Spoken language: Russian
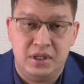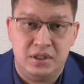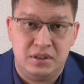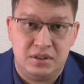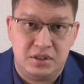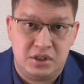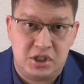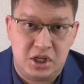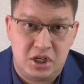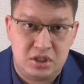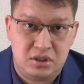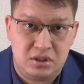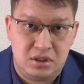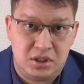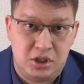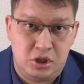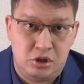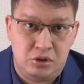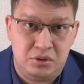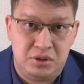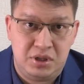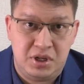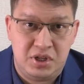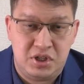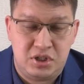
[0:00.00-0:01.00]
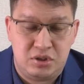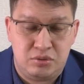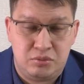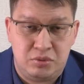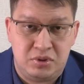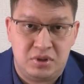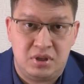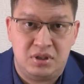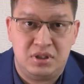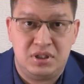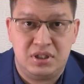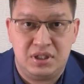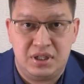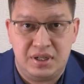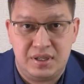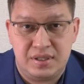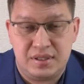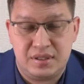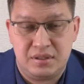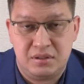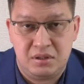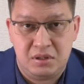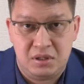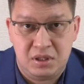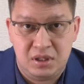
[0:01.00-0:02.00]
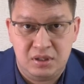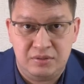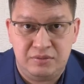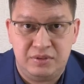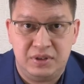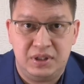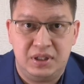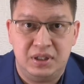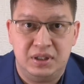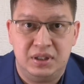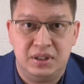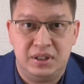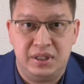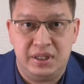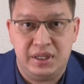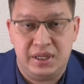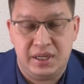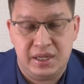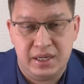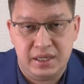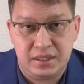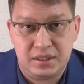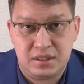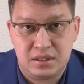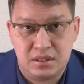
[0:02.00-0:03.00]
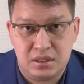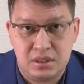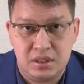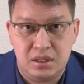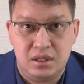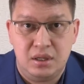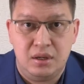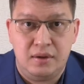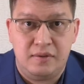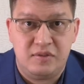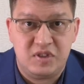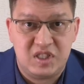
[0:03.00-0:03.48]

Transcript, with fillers: Сейчас на нее действует интересная и выгодная акция.